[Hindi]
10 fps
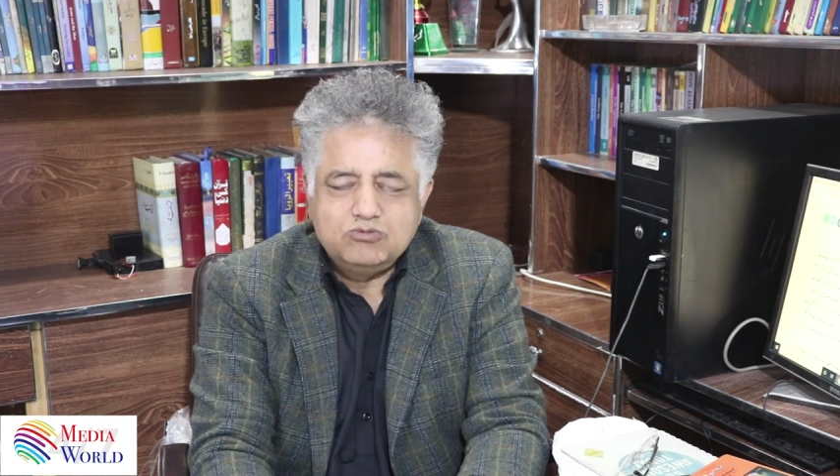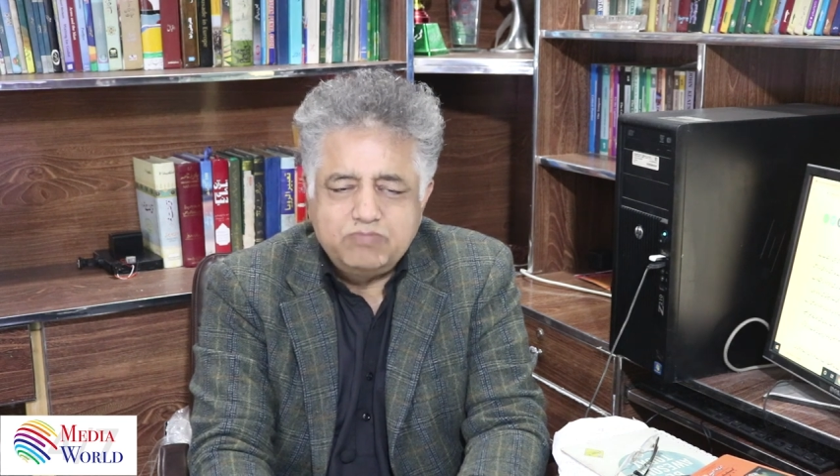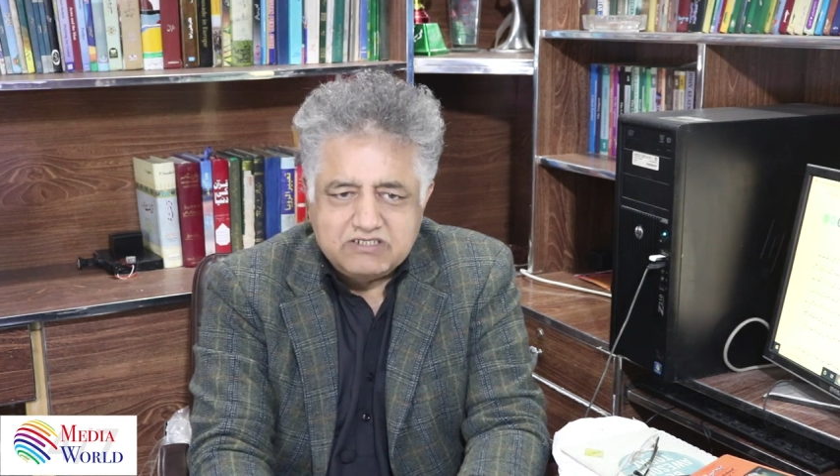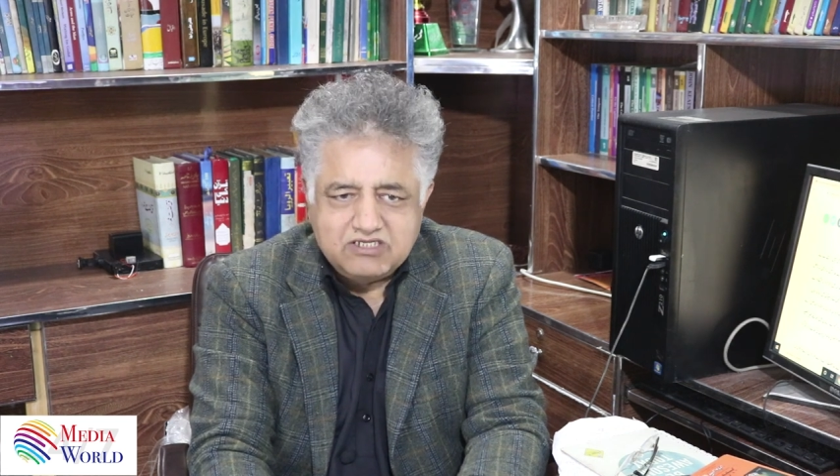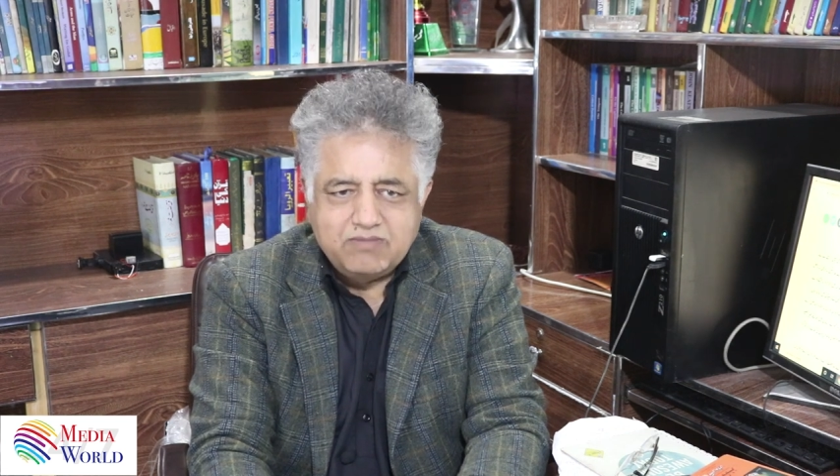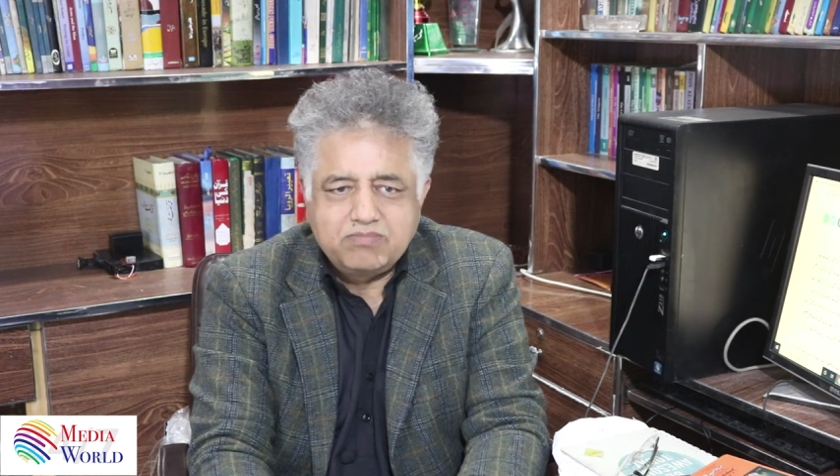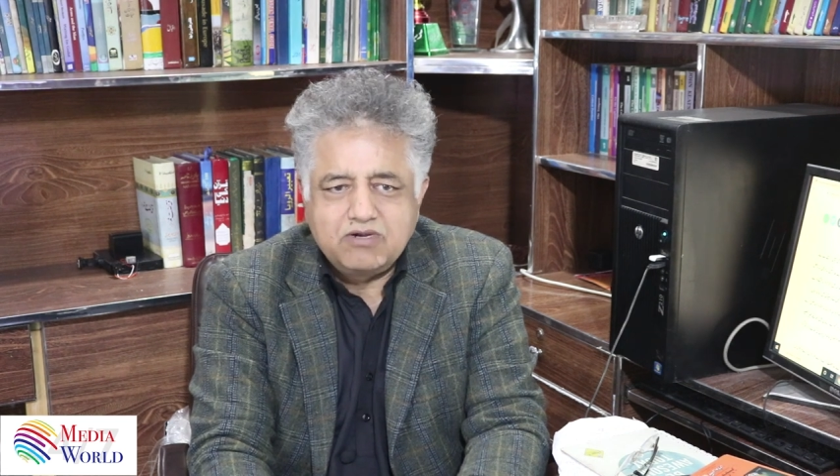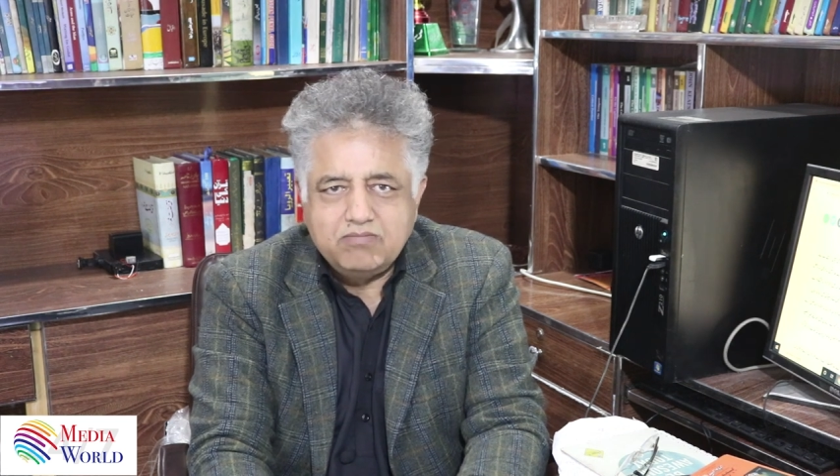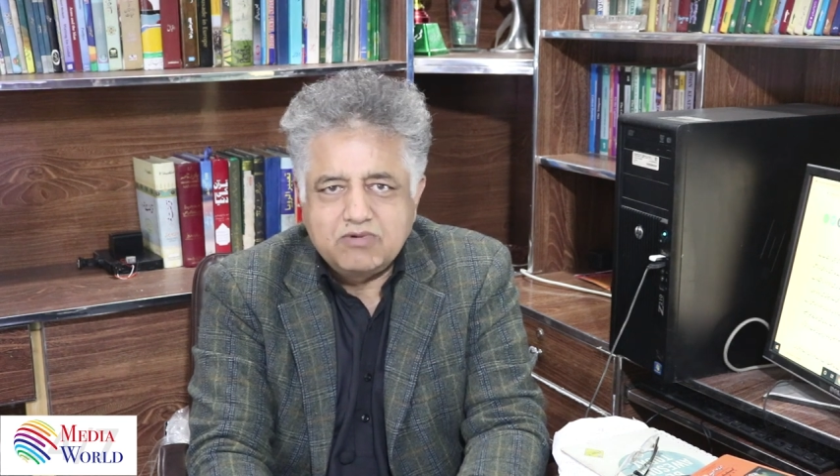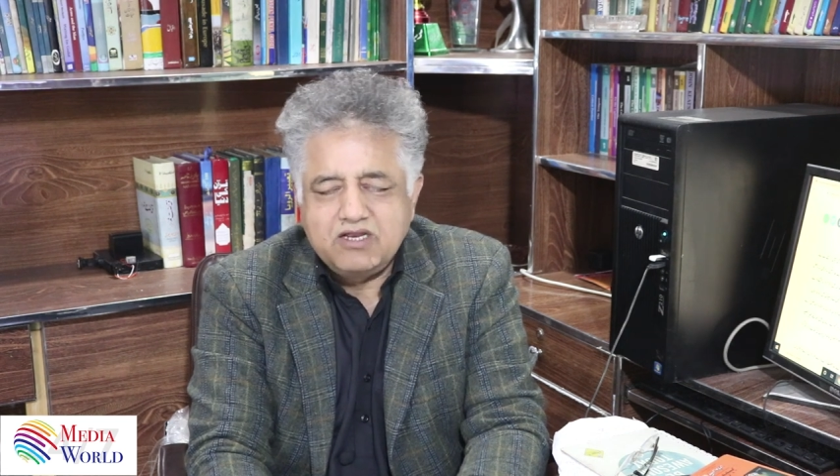कुछ पैसे आप
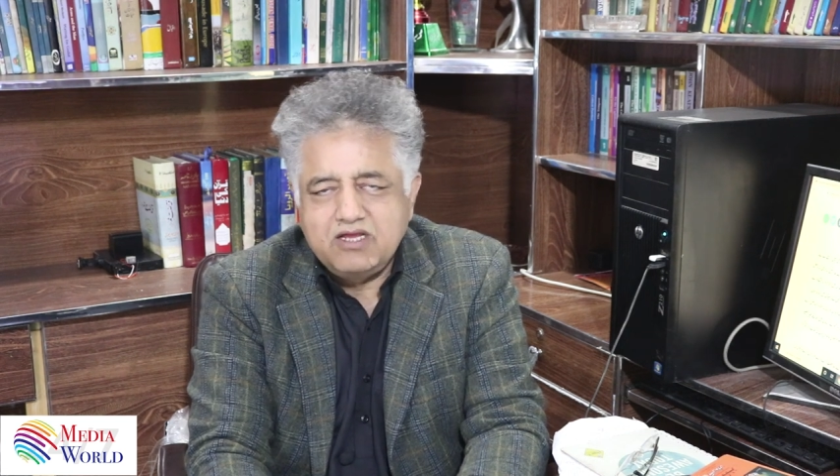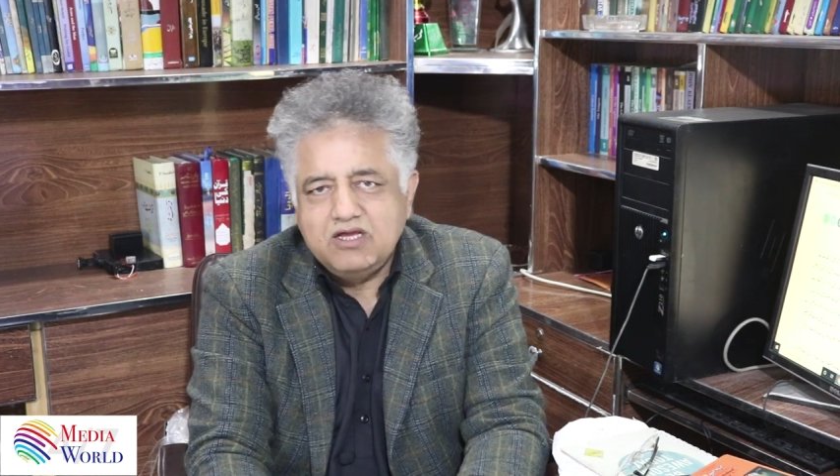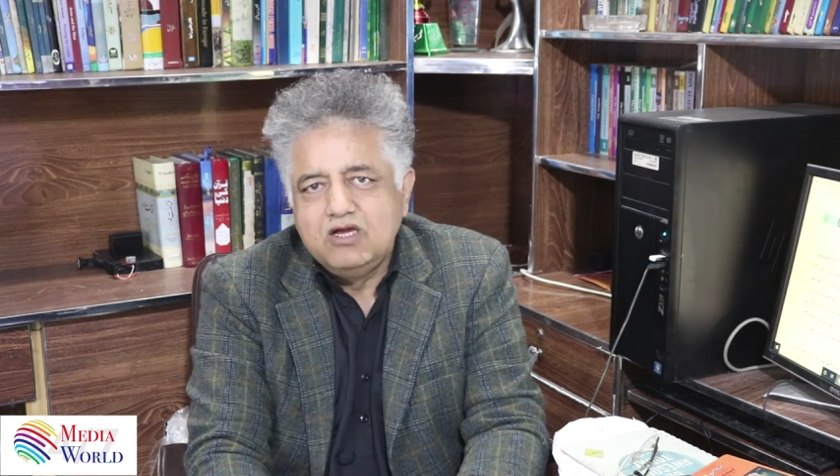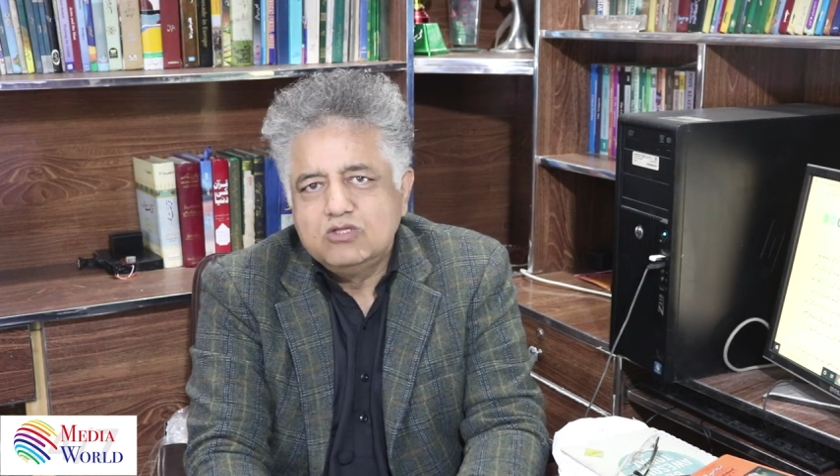कम करें